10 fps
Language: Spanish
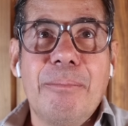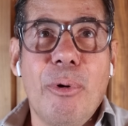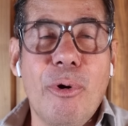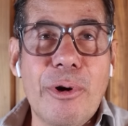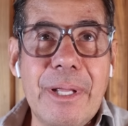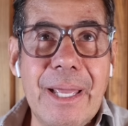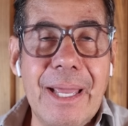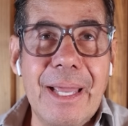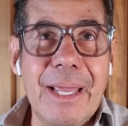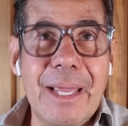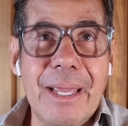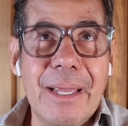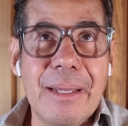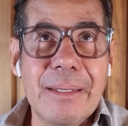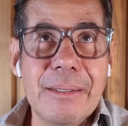
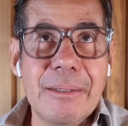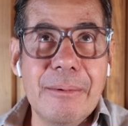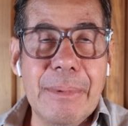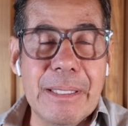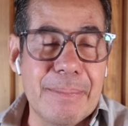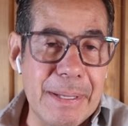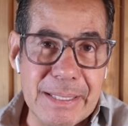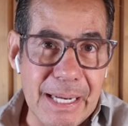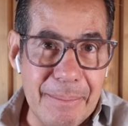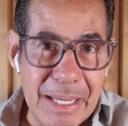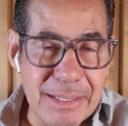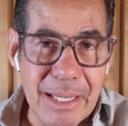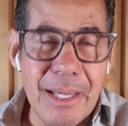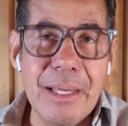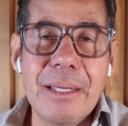porque me,
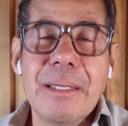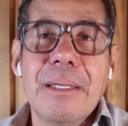estremece